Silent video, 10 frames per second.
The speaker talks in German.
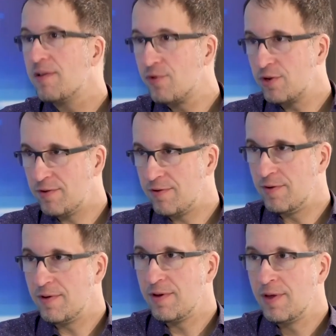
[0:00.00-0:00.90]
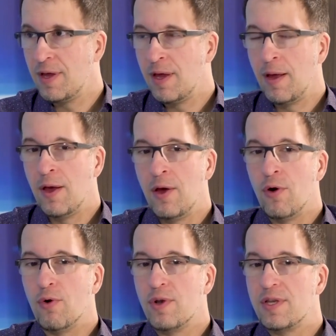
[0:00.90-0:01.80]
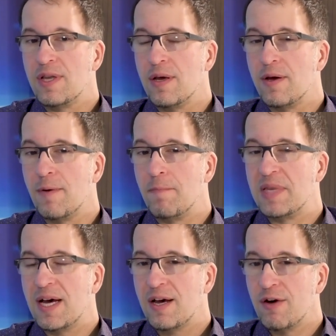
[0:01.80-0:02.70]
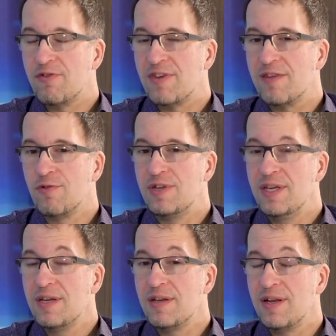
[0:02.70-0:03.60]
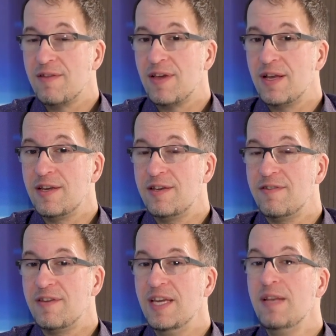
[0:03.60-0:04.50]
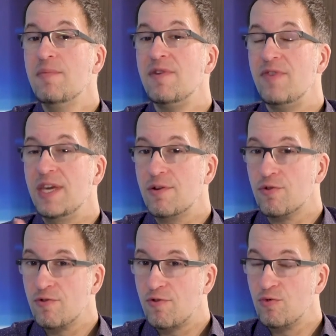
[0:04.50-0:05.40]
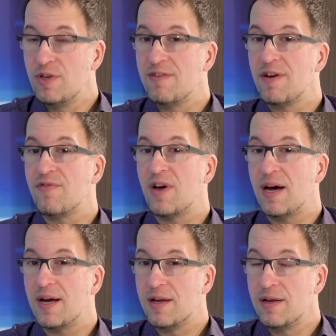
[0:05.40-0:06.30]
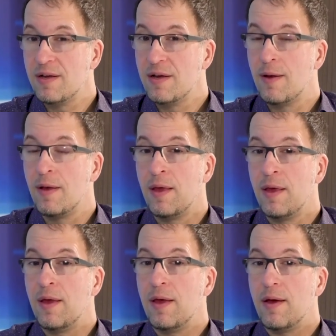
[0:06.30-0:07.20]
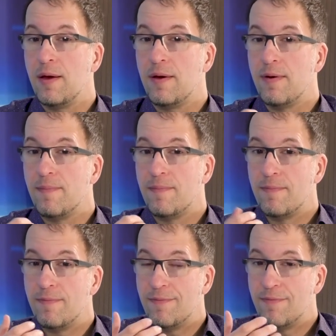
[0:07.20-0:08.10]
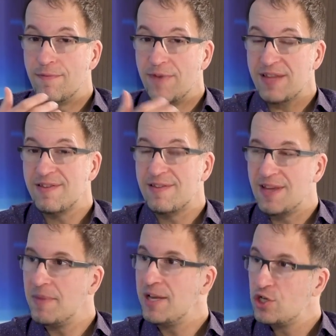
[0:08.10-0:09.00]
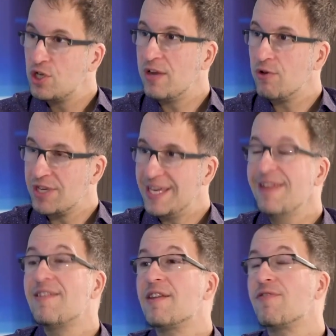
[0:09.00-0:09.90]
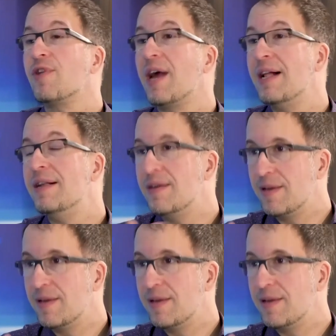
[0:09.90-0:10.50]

beantwortet sind. Und ähm, daraus resultierte letztendlich diese Hinbewegung zu dieser Frage, ähm, was ist der Mensch denn noch jenseits von all